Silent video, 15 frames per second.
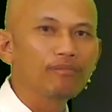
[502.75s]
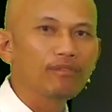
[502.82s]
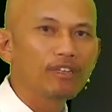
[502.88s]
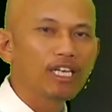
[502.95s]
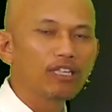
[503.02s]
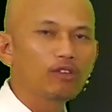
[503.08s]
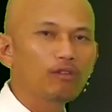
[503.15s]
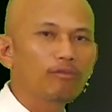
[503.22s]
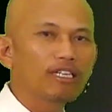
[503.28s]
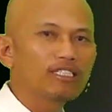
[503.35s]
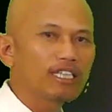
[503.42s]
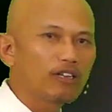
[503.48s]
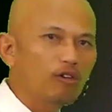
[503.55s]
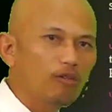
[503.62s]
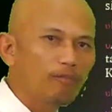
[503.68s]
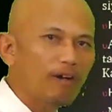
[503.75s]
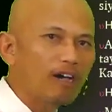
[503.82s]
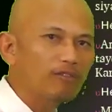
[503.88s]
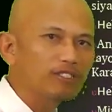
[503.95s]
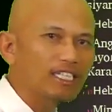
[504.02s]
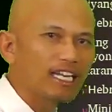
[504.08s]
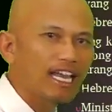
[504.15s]
Dito ba sa lupa
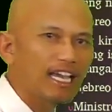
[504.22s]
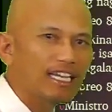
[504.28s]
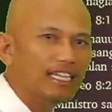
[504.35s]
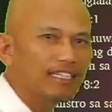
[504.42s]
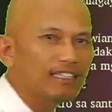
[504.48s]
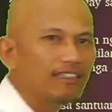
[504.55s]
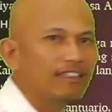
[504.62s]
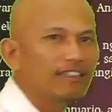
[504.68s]
o sa langit?